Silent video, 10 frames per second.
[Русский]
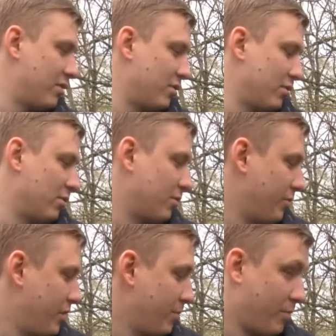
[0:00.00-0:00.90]

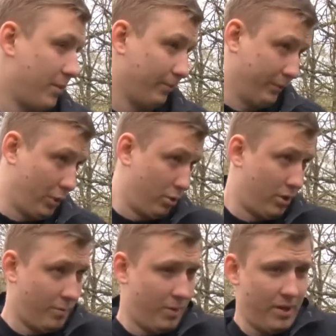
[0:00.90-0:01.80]
э, видимо,
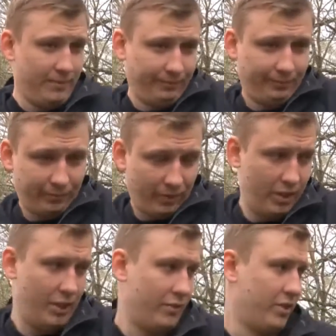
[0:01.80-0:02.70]
идет тропа,
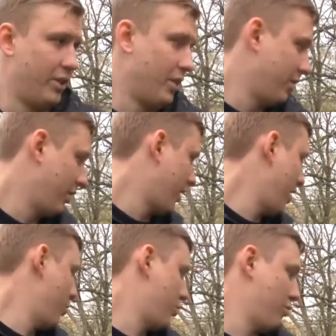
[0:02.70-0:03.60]
и все
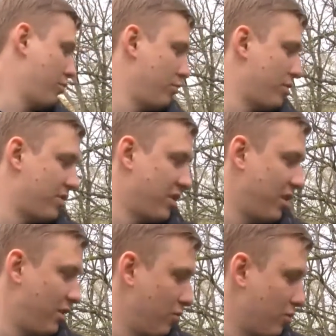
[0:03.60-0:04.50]
отдыхающие, вот у нас
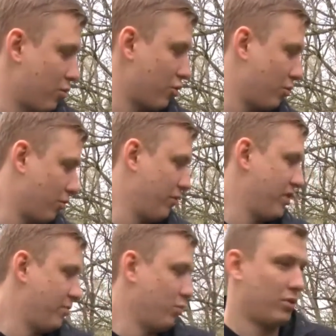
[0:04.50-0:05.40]
такие люди, то что
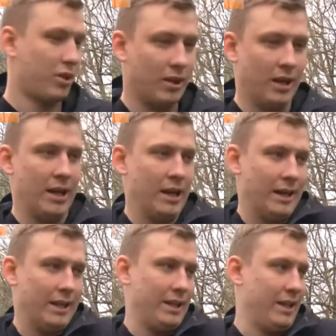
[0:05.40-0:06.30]
весь мусор,
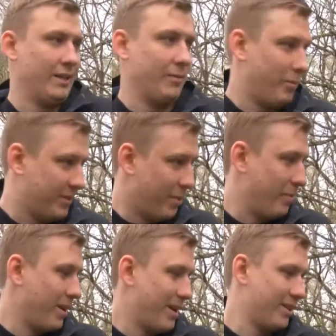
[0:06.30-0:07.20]
не
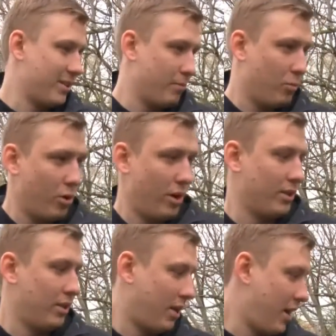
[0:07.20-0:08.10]
забирая с собой,
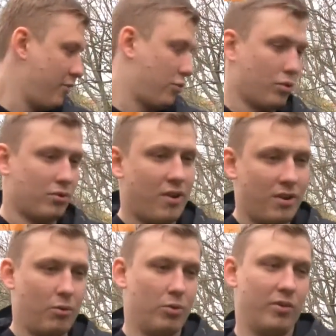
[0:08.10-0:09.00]
отдыхая, все
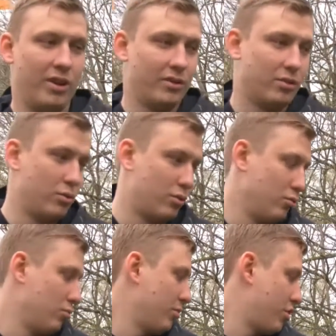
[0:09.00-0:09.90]
сваливают в лес. То
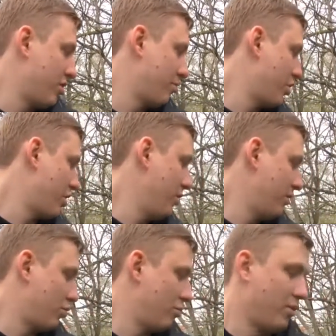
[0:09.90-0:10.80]
есть, ну, мы сейчас
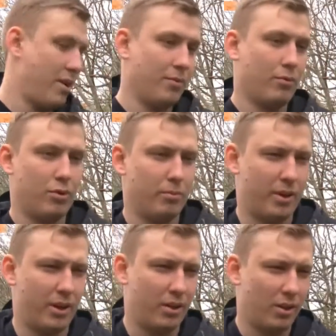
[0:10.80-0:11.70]
пришли, здесь убираем,
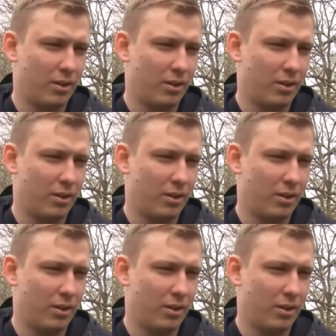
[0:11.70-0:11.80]
наводим порядок.